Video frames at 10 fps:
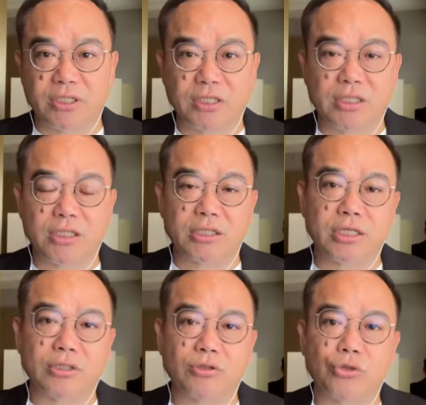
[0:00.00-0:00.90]
之一的
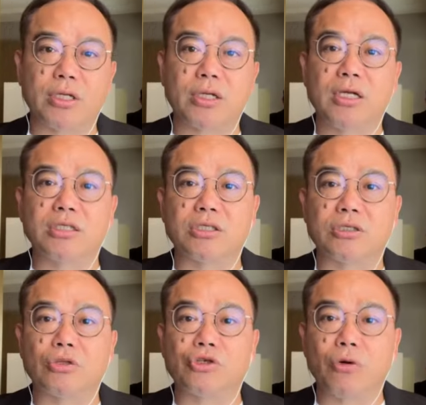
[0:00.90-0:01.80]
证券其实
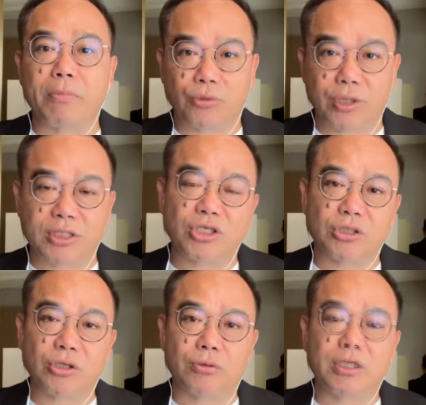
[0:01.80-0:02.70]
都是用美元持
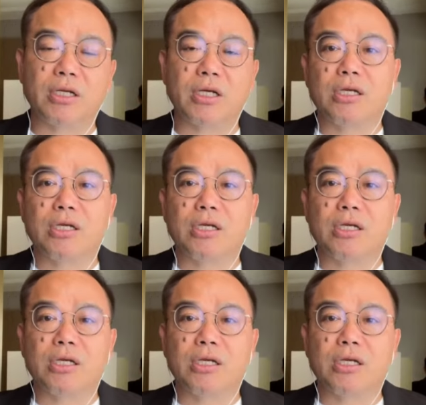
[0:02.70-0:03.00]
有的，